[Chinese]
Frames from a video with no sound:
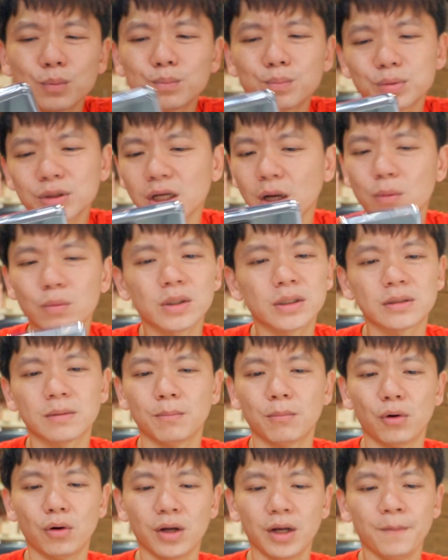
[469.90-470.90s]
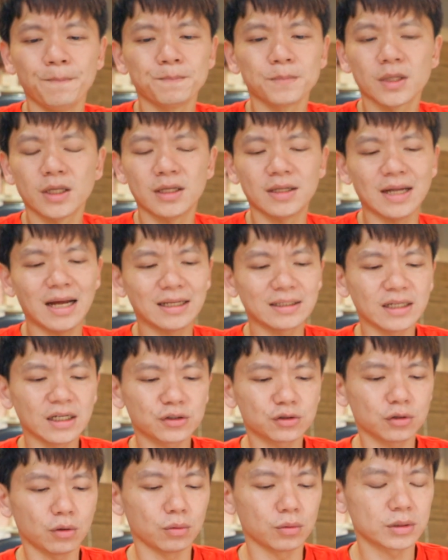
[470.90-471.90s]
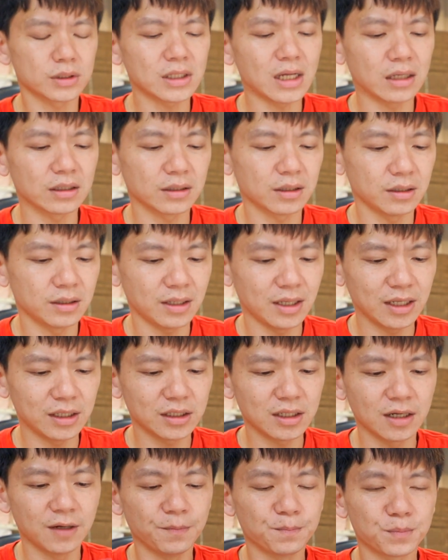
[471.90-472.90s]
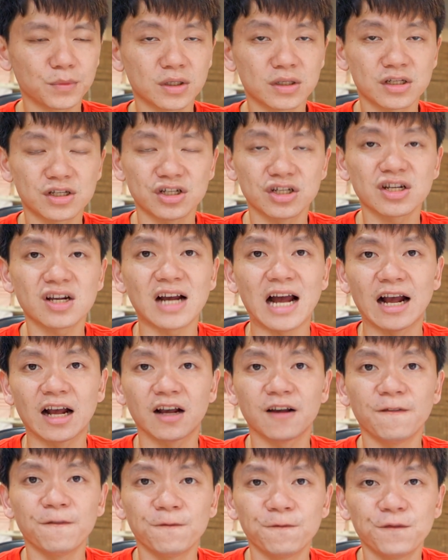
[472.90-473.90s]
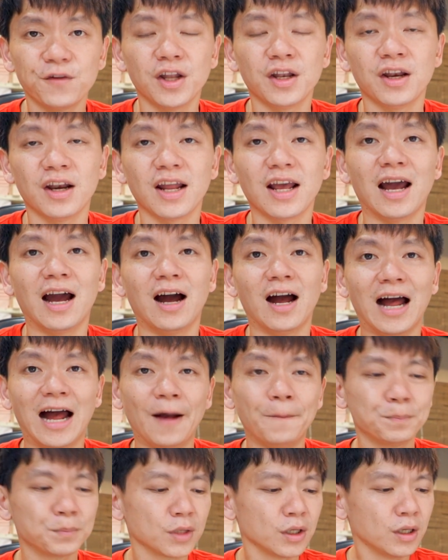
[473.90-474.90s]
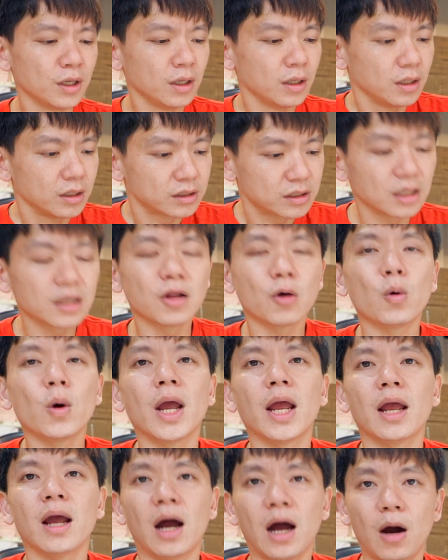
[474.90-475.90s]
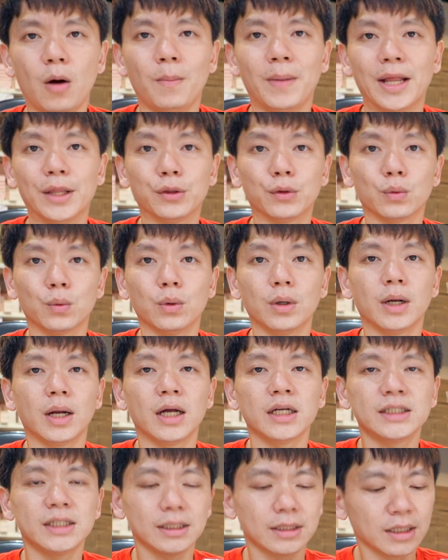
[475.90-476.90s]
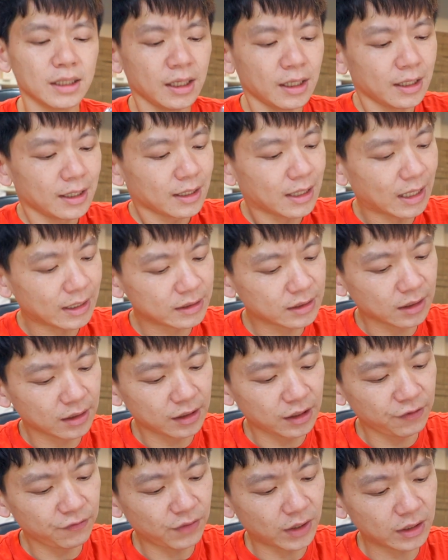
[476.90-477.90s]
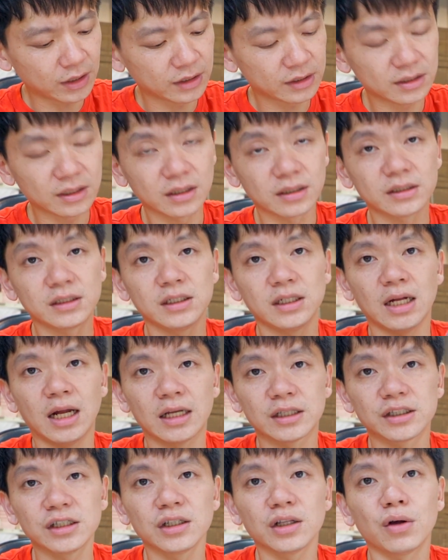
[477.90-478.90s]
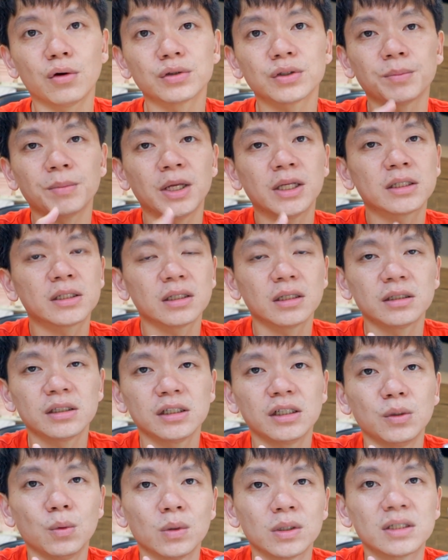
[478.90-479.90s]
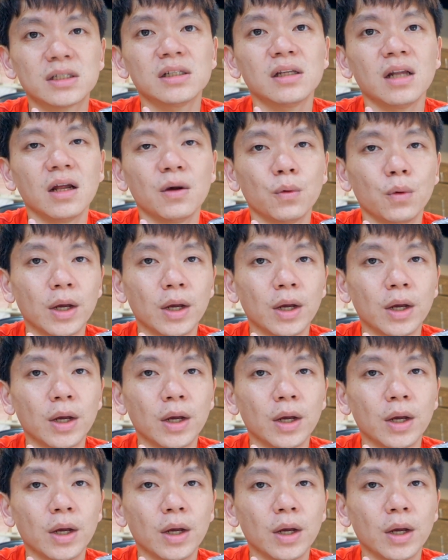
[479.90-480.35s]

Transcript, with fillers: 不晓得为什么哎，你拿在手上的那个质感跟分量啊，真的会好蛮多。而且它这个地方的设计啦，镜头这边设计，我自认